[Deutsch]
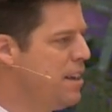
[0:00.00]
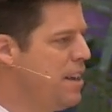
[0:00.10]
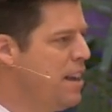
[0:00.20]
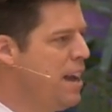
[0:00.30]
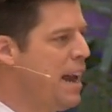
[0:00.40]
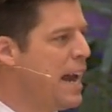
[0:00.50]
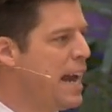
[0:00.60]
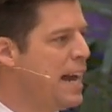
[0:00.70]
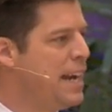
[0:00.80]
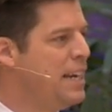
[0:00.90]
Ich hatte
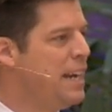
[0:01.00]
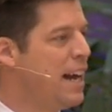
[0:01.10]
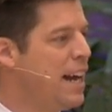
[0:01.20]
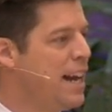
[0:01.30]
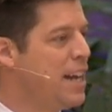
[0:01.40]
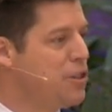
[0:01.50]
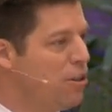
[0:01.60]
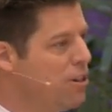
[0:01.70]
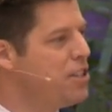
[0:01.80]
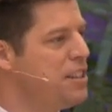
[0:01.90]
eigentlich vor, dass wir
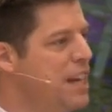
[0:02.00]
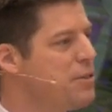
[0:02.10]
drei Wochen